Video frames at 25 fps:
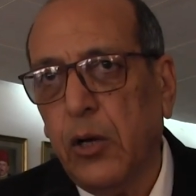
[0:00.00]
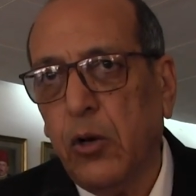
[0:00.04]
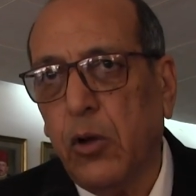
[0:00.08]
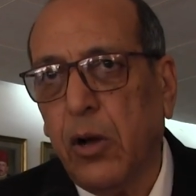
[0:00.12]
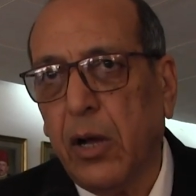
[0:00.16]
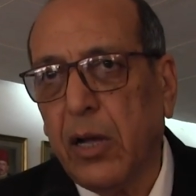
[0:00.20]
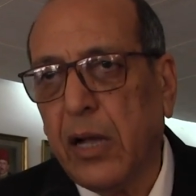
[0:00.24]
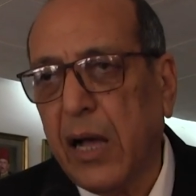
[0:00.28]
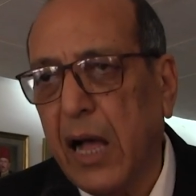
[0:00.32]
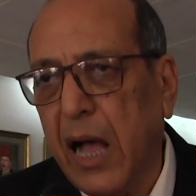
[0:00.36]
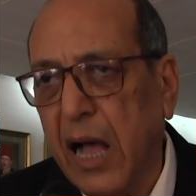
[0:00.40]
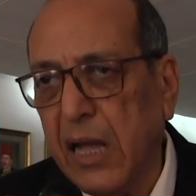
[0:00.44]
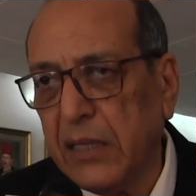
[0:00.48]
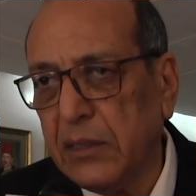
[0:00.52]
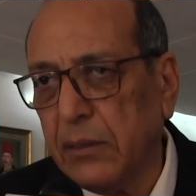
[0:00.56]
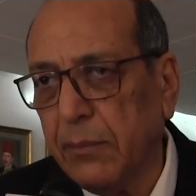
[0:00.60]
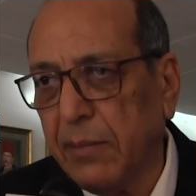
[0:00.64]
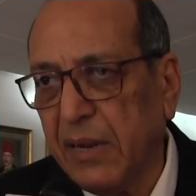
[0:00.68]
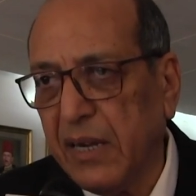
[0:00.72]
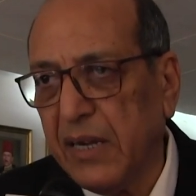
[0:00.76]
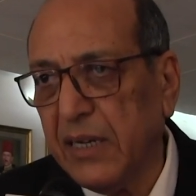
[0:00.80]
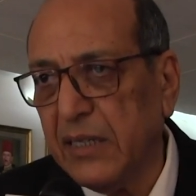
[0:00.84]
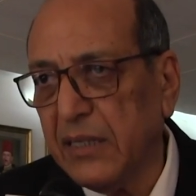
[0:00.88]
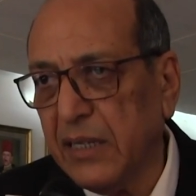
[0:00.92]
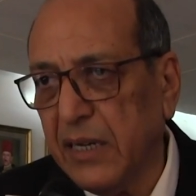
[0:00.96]
نوقع عقد
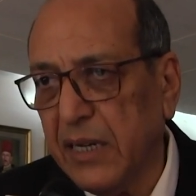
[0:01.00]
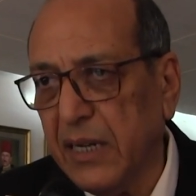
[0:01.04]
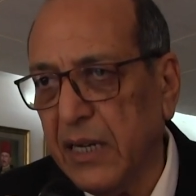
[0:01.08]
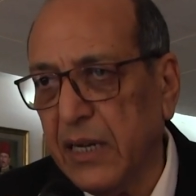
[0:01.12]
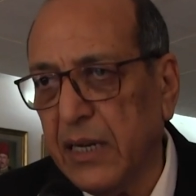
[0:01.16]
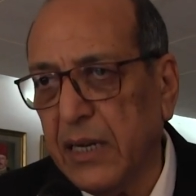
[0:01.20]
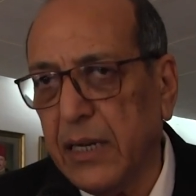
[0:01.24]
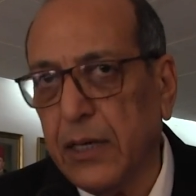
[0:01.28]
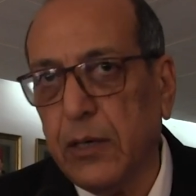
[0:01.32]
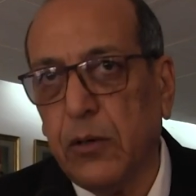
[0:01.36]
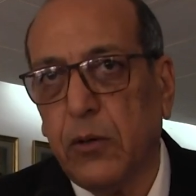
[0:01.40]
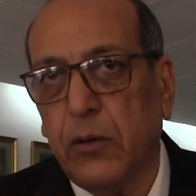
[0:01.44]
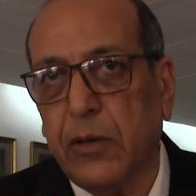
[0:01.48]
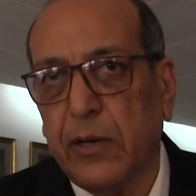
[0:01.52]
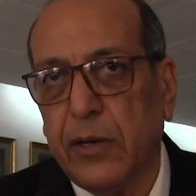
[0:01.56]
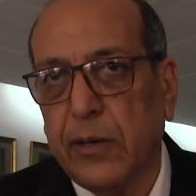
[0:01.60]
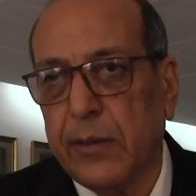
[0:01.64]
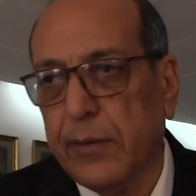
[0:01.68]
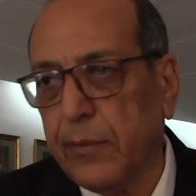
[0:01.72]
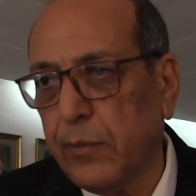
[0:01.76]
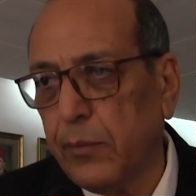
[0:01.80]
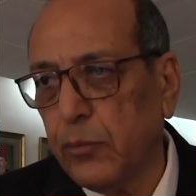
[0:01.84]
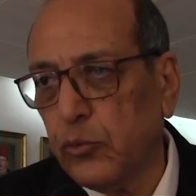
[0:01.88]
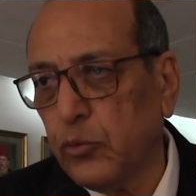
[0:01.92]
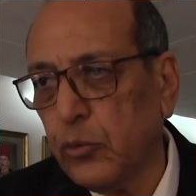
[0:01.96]
مع النادي الاهلي ان هو
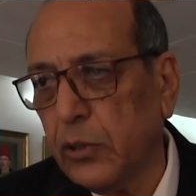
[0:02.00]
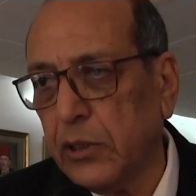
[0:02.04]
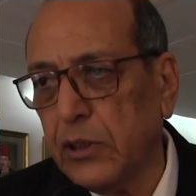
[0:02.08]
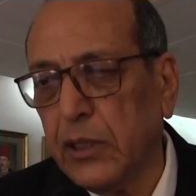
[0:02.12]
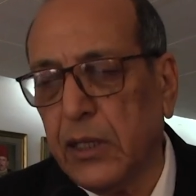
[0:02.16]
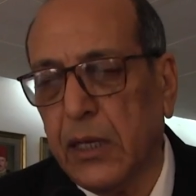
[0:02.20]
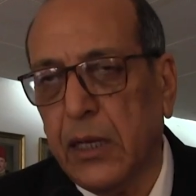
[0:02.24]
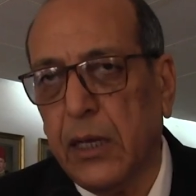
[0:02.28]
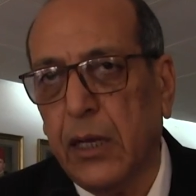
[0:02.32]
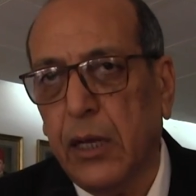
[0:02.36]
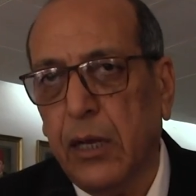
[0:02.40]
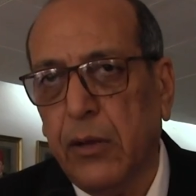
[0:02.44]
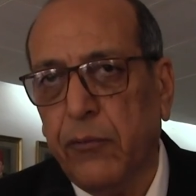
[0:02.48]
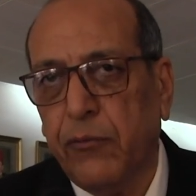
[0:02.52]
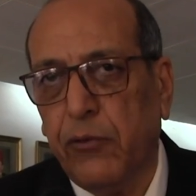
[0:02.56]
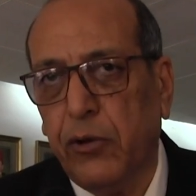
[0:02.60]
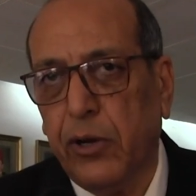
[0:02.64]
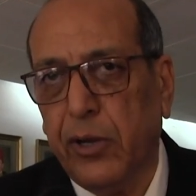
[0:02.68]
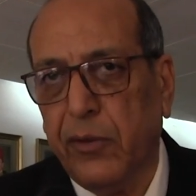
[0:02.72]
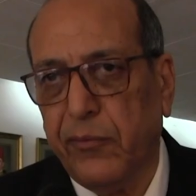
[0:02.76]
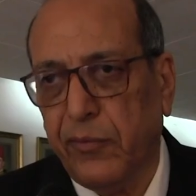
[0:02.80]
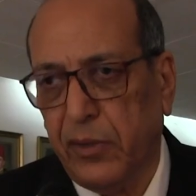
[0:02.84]
ينظم البطوله دي فور